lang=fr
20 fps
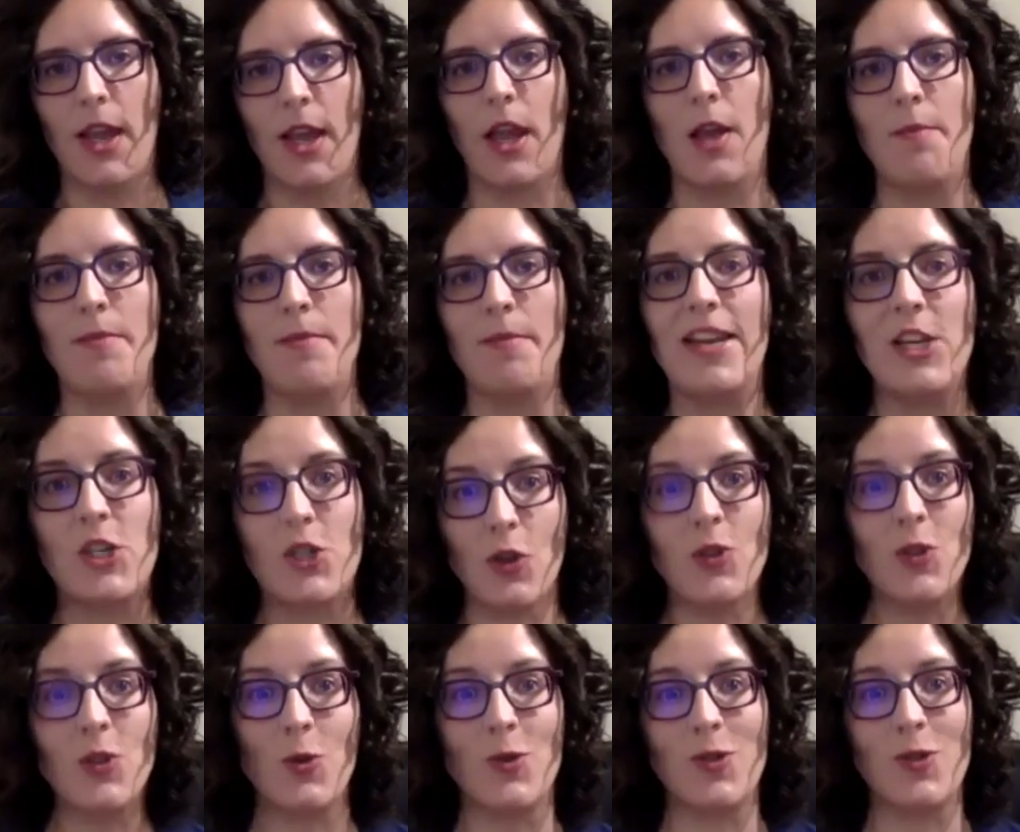Euh, mais les
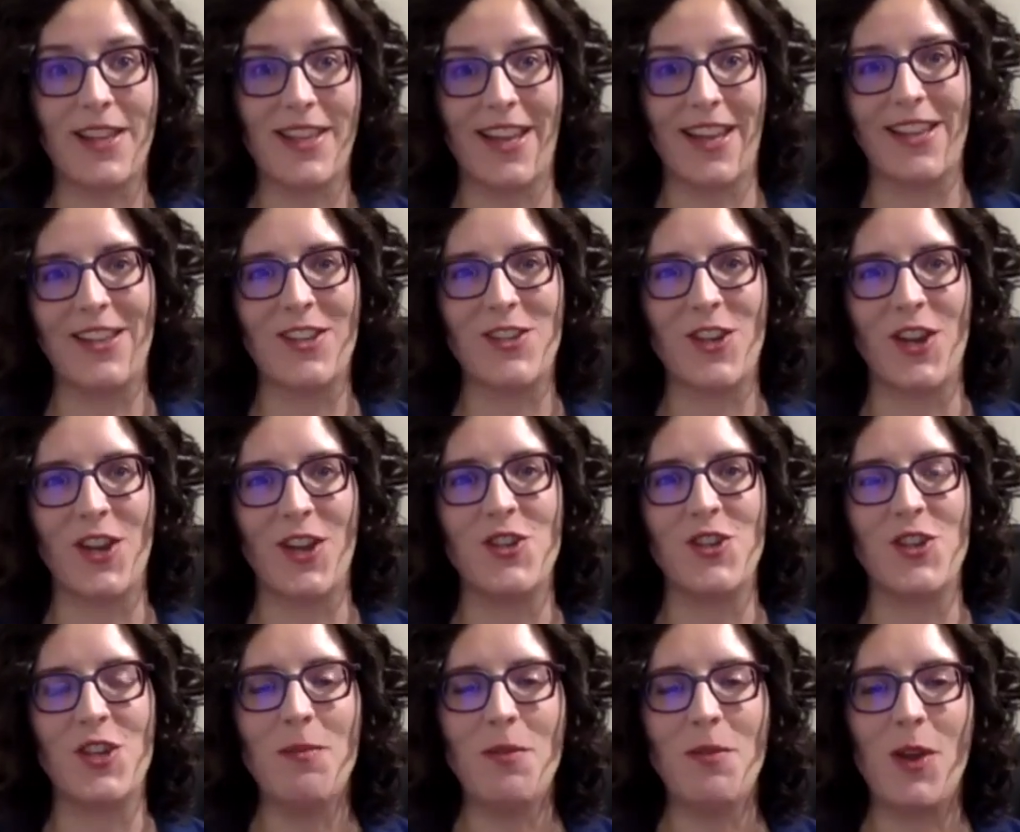choses sont en train de
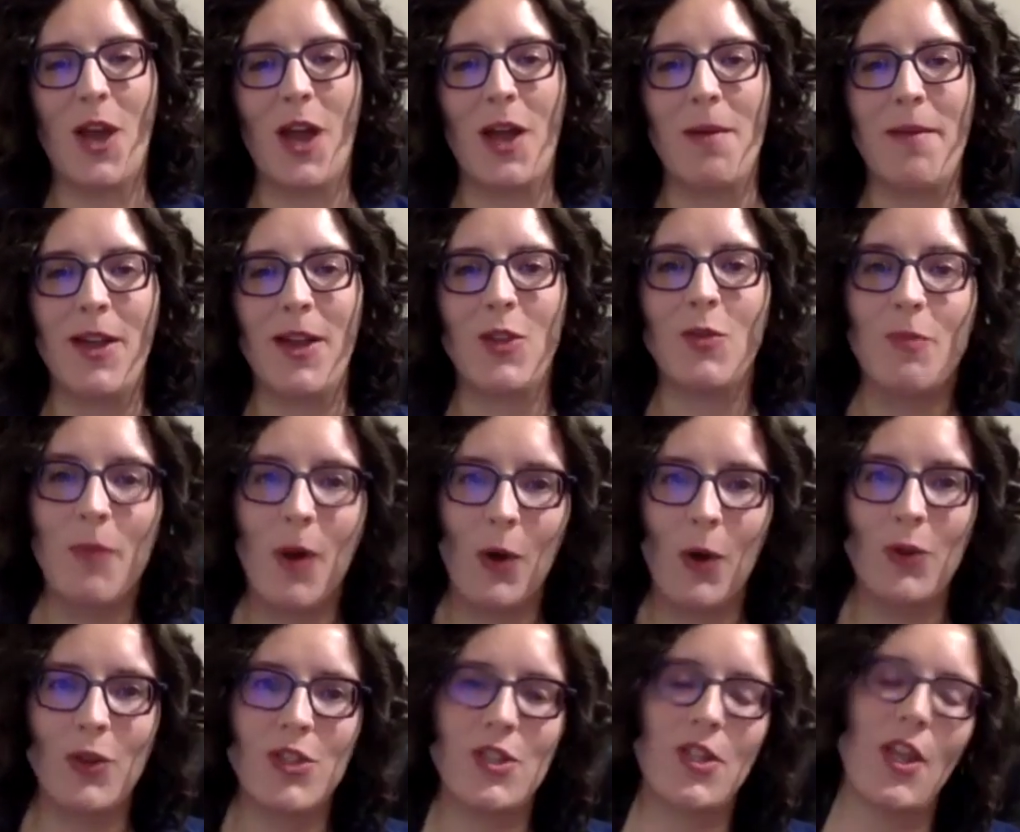changer. Puis le roman nous
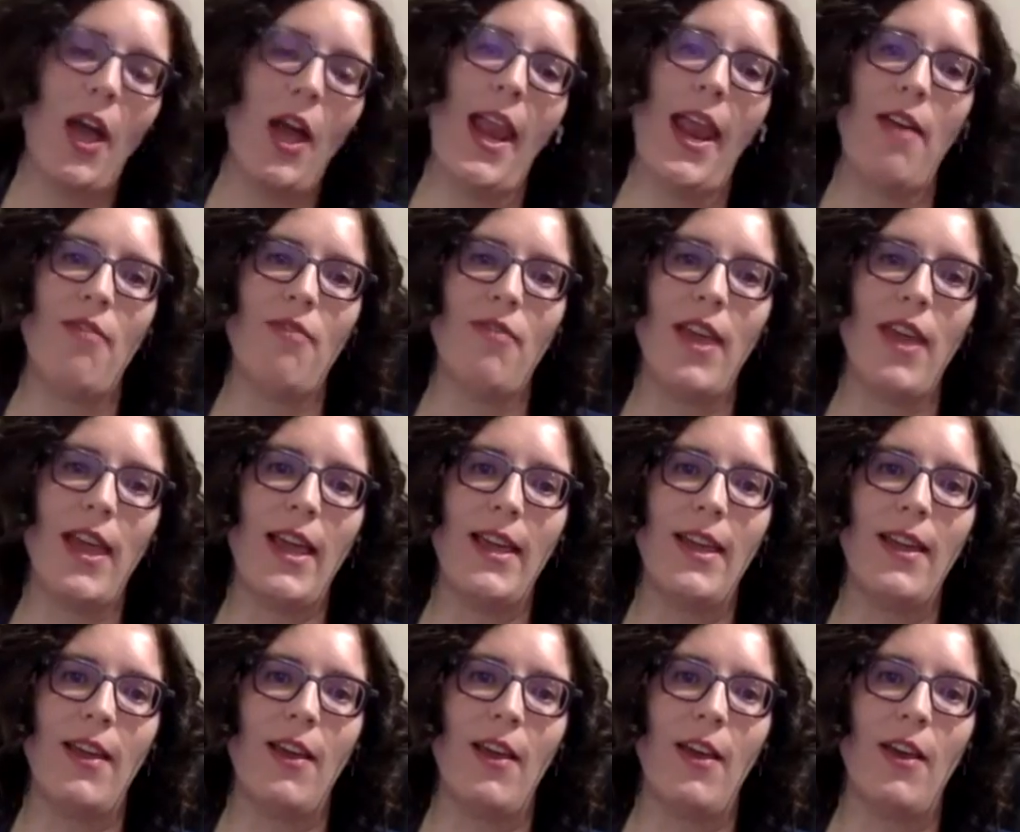montre ça à la
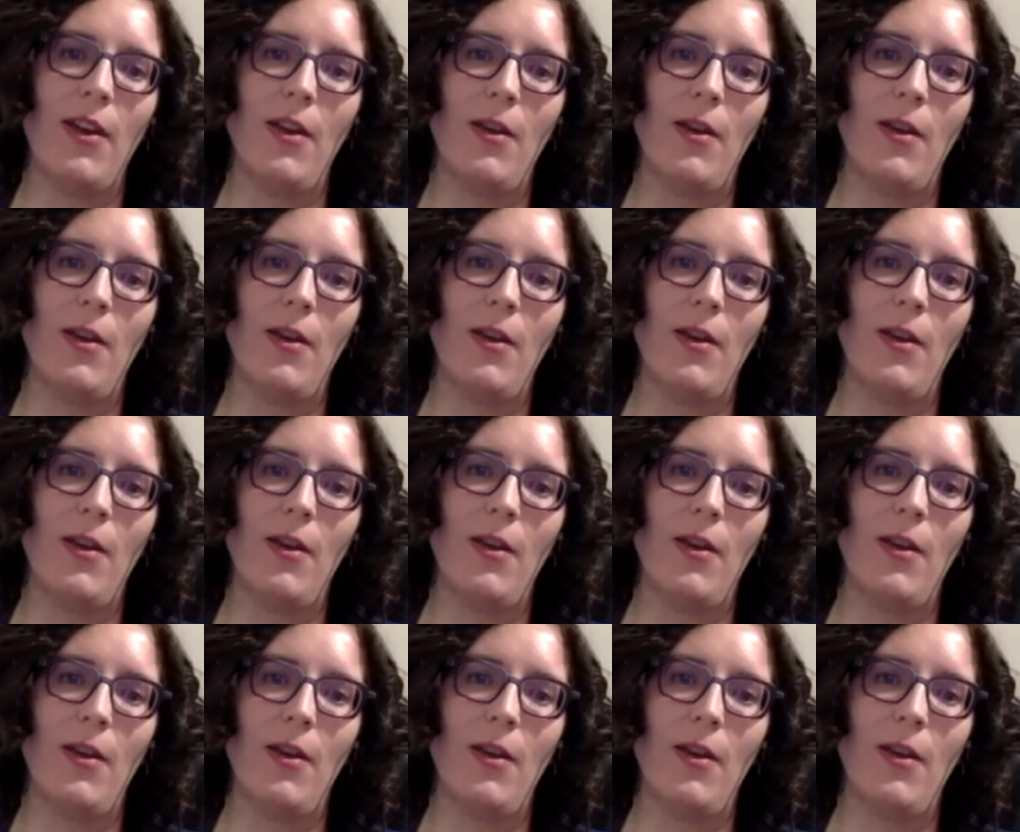fin.